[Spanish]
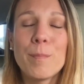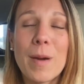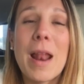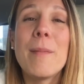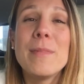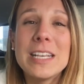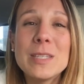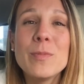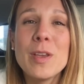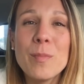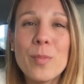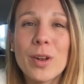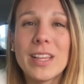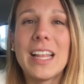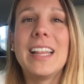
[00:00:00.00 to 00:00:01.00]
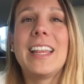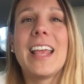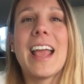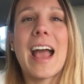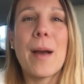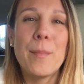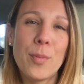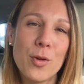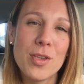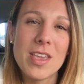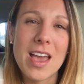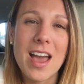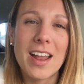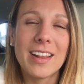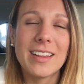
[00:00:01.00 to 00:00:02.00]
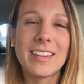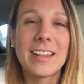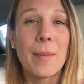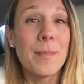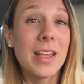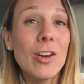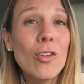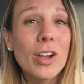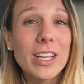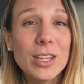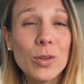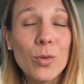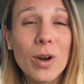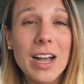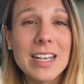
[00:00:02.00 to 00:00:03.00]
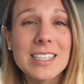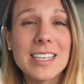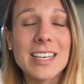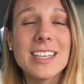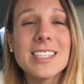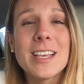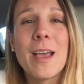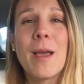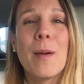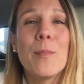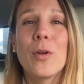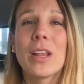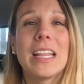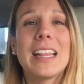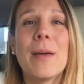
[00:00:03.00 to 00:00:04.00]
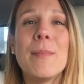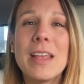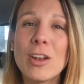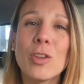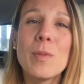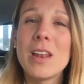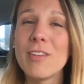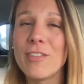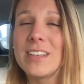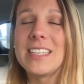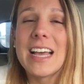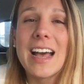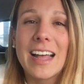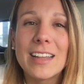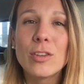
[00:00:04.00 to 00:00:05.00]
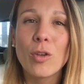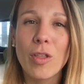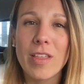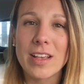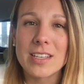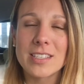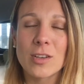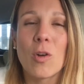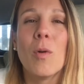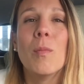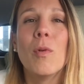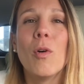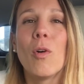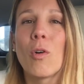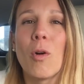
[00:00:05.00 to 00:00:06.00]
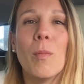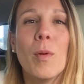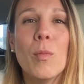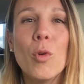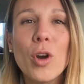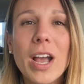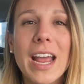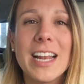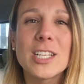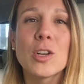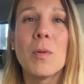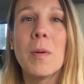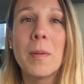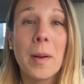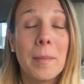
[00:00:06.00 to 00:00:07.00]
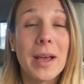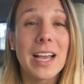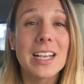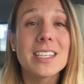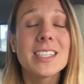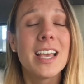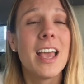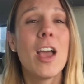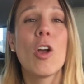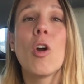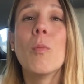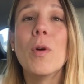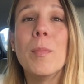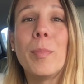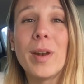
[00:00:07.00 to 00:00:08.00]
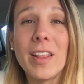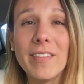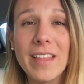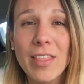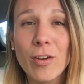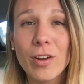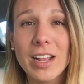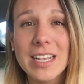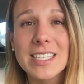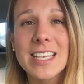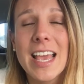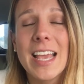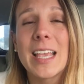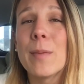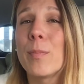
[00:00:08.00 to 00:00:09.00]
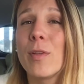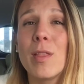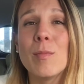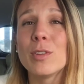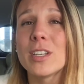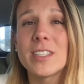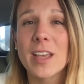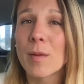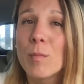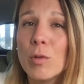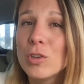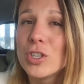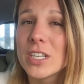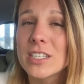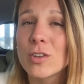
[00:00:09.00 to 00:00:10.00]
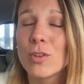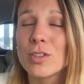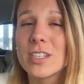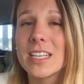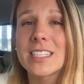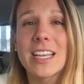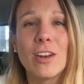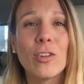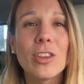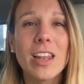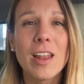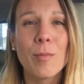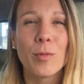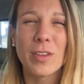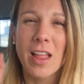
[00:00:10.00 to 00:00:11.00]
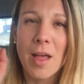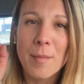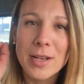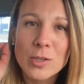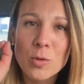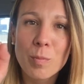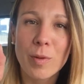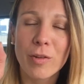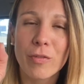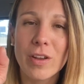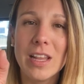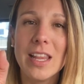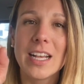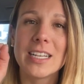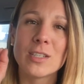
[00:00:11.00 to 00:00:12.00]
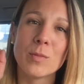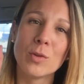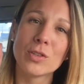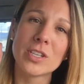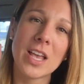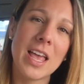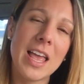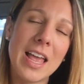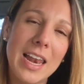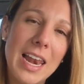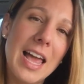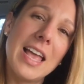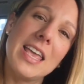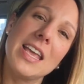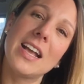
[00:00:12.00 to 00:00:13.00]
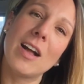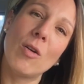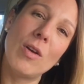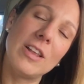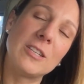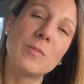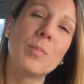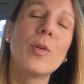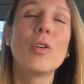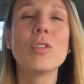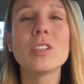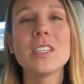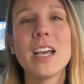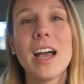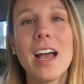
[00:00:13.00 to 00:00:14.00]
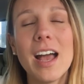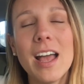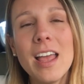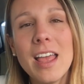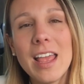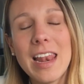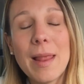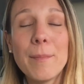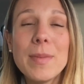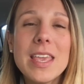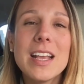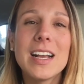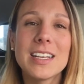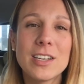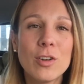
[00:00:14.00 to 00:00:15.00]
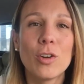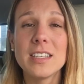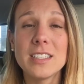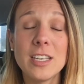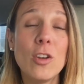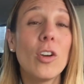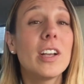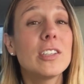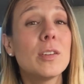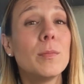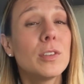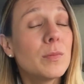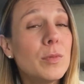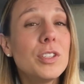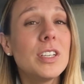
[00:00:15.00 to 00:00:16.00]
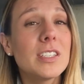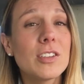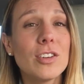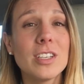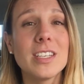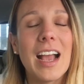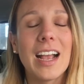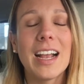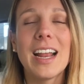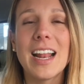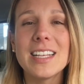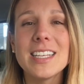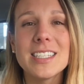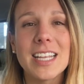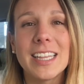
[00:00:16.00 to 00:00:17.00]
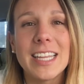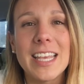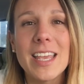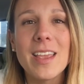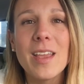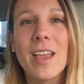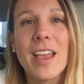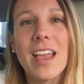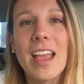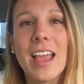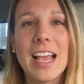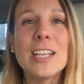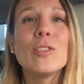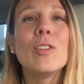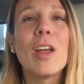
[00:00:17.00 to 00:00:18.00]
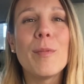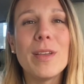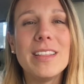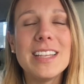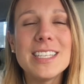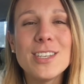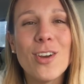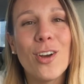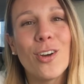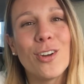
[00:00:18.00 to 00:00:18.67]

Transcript: Para mí es muy importante apoyar también lo que tú haces, porque también nos beneficia a todas, como, como mujeres, como mamás, como emprendedoras, que podemos hacer muchas cosas, que no tenemos nada más un perfil de que somos la hija o la esposa, la amiga, no, sino que somos muchas cosas. Gracias a ti es una bendición